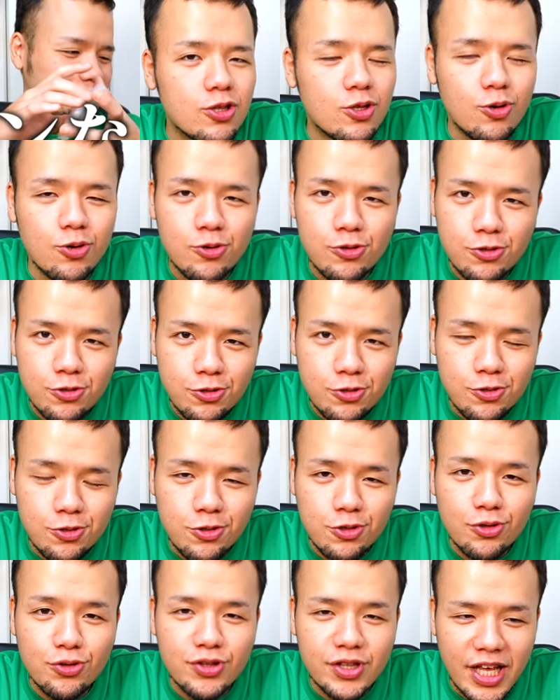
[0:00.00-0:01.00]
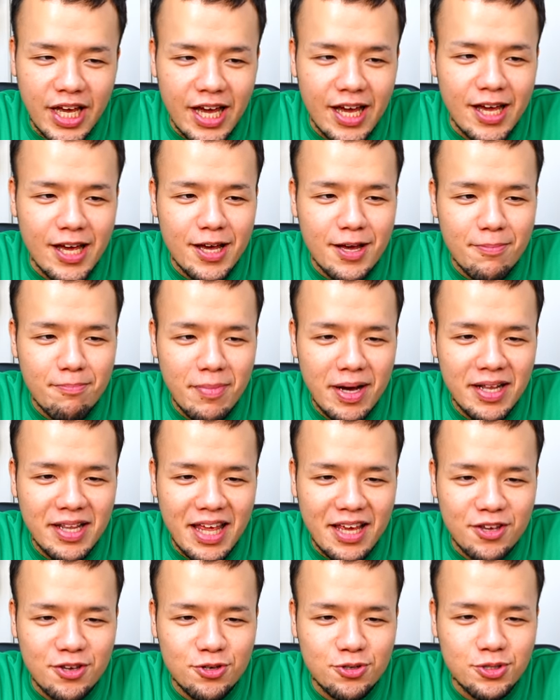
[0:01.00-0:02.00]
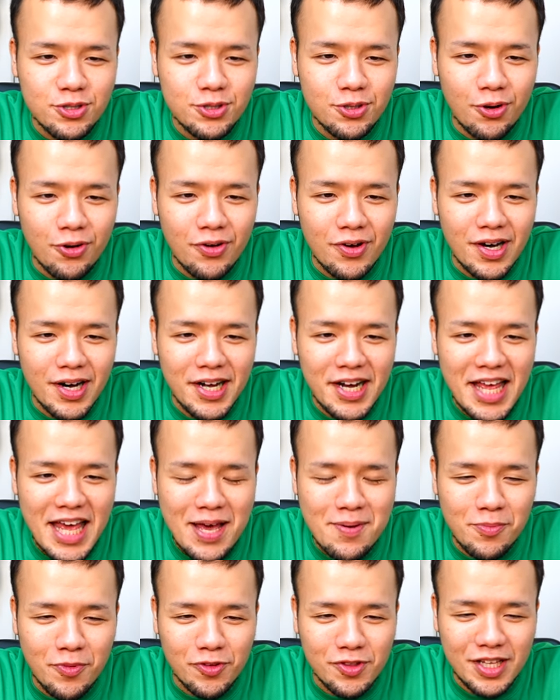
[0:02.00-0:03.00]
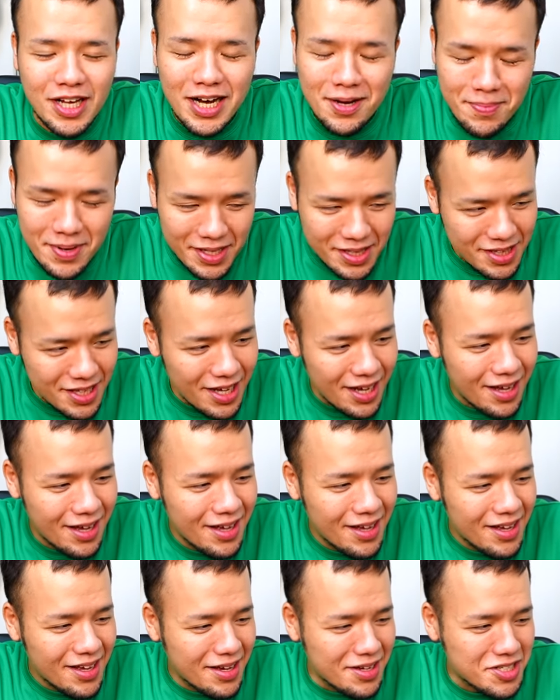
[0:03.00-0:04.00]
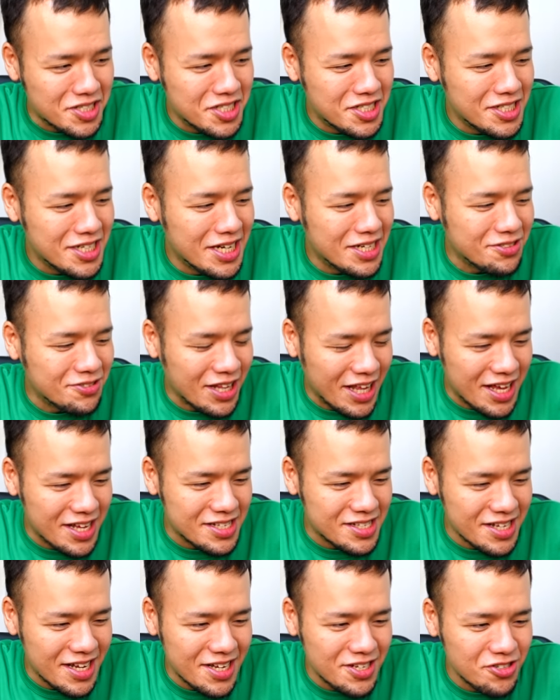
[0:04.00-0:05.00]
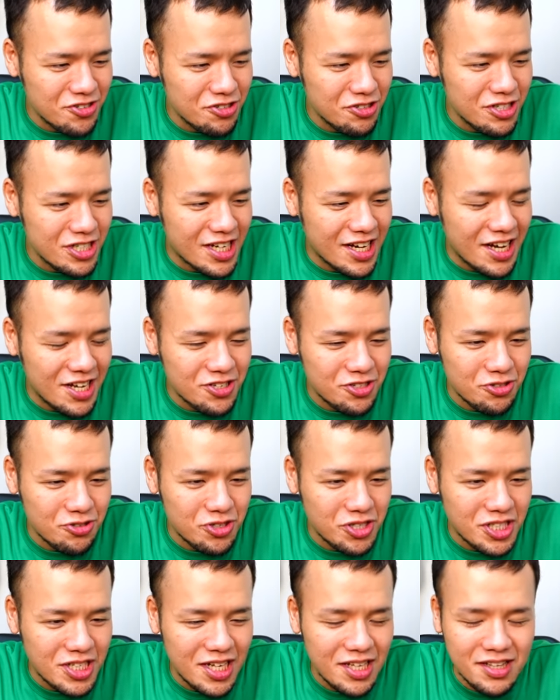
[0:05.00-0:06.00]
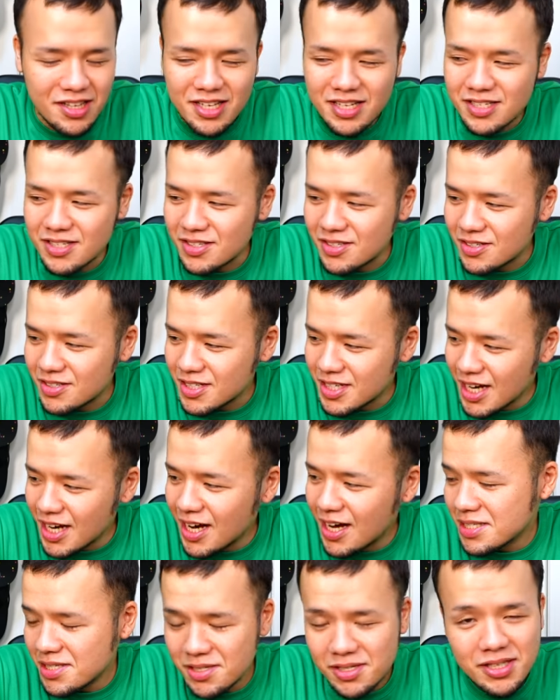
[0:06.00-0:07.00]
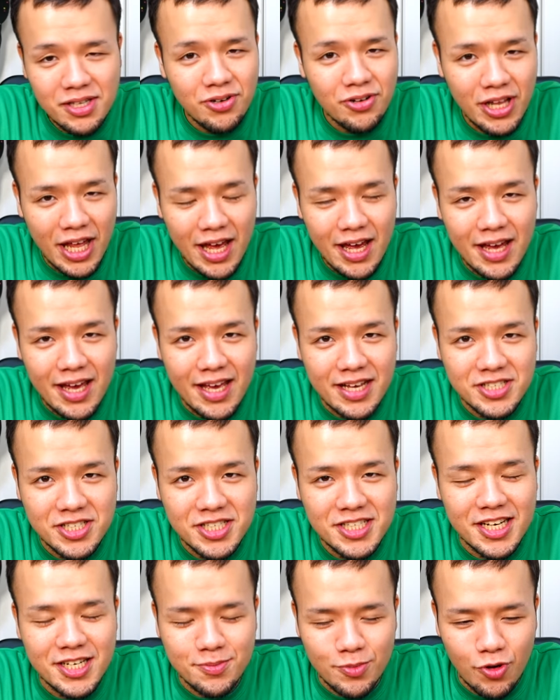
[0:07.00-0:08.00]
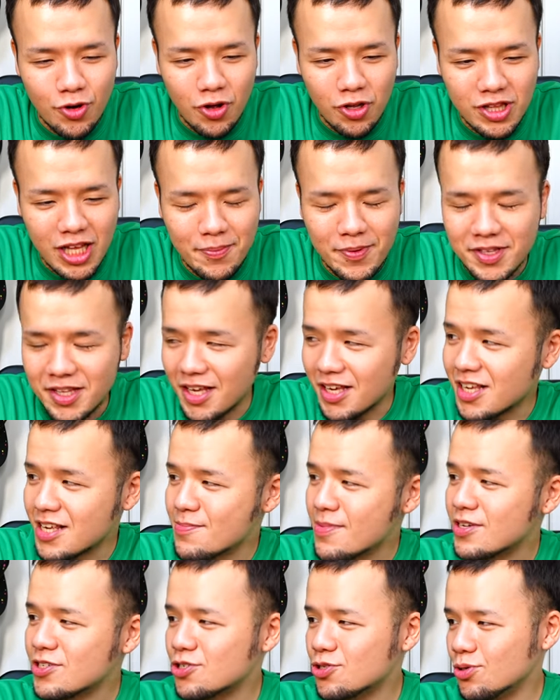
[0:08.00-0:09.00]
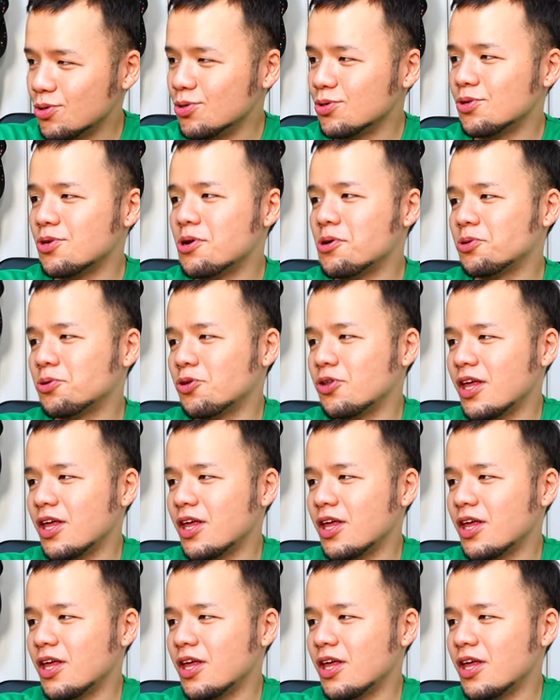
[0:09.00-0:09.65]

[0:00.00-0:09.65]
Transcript: ということで、まあね、牛丼、カレーも食べて、シリアルね、3種類完食したんですが、続いてのね、シリアルも食べていきましょうということ